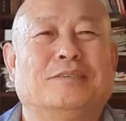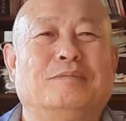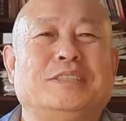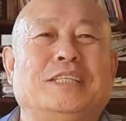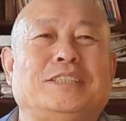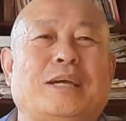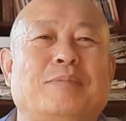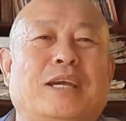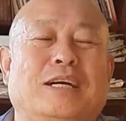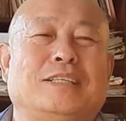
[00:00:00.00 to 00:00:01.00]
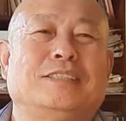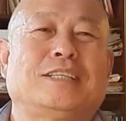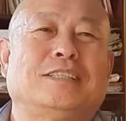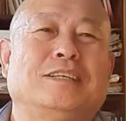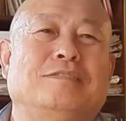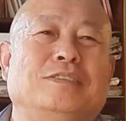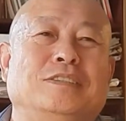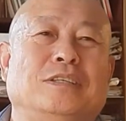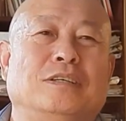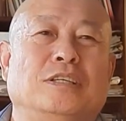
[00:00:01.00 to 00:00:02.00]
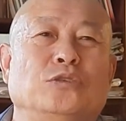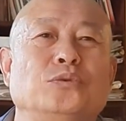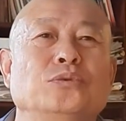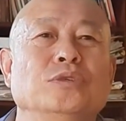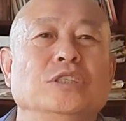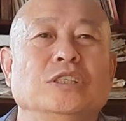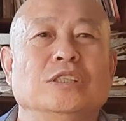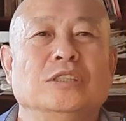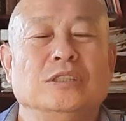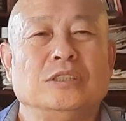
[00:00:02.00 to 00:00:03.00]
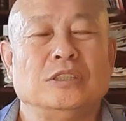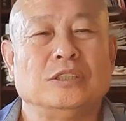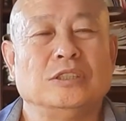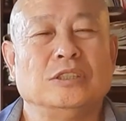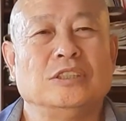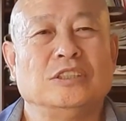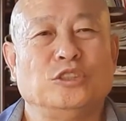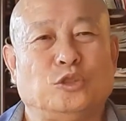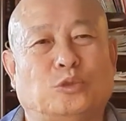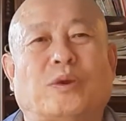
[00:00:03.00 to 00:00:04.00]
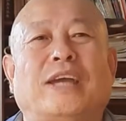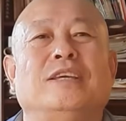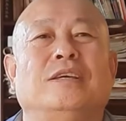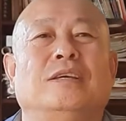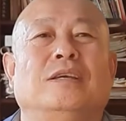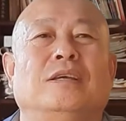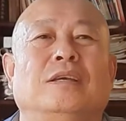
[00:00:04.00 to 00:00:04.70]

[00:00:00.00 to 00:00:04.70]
我们在前面跟大家分享了虚音及玄音，